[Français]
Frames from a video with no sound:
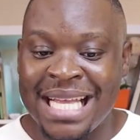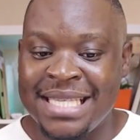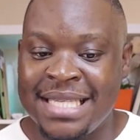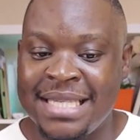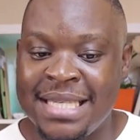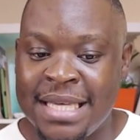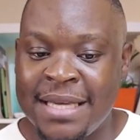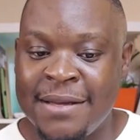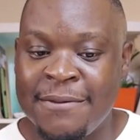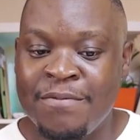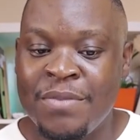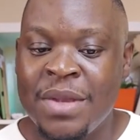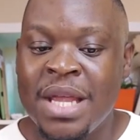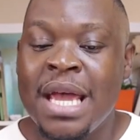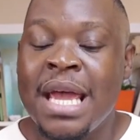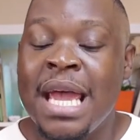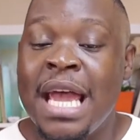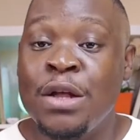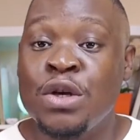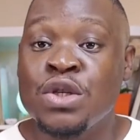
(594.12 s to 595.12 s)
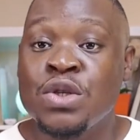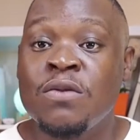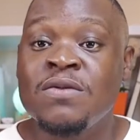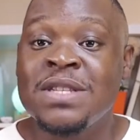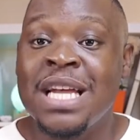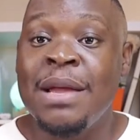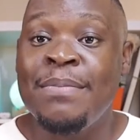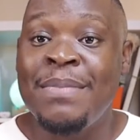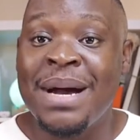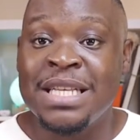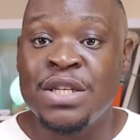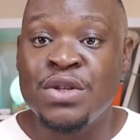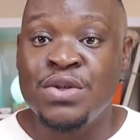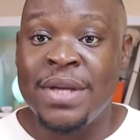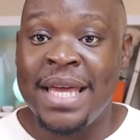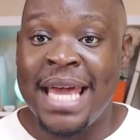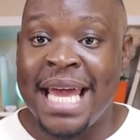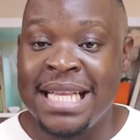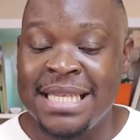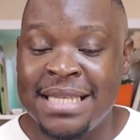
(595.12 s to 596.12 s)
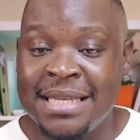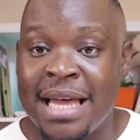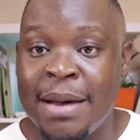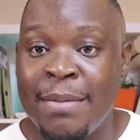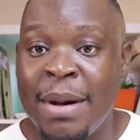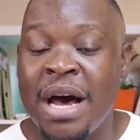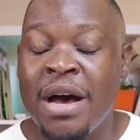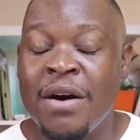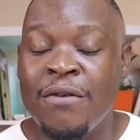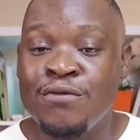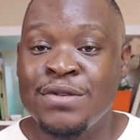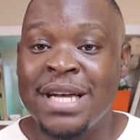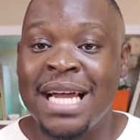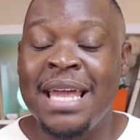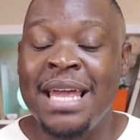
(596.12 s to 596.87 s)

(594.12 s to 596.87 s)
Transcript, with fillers: Etsy. Et lorsque vous allez partir sur Etsy là-bas, vous